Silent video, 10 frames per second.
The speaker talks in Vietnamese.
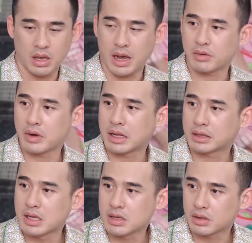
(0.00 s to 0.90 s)
dạ con đang
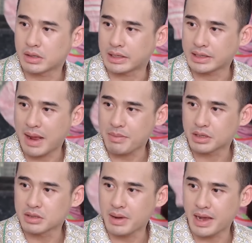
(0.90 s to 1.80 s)
tính coi ngày tám
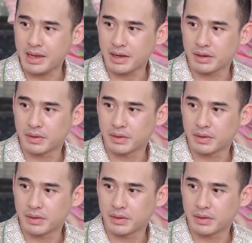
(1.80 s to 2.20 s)
là thứ mấy